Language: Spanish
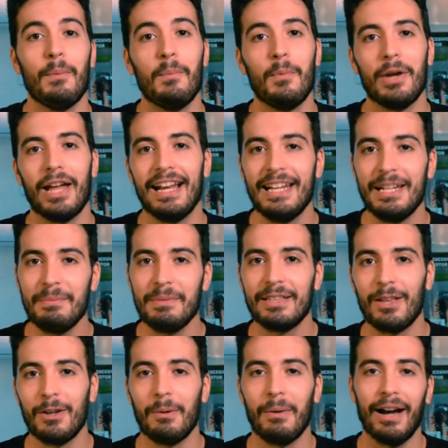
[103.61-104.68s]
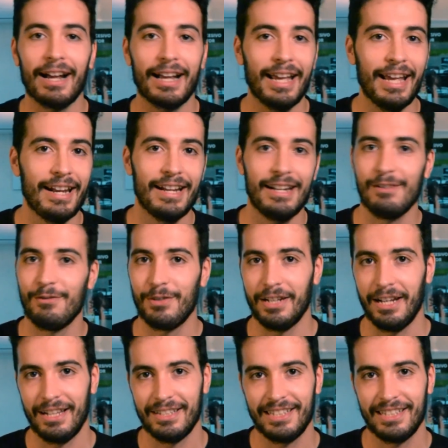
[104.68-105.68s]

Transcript: muy al límite de lo baja que eran, en fin,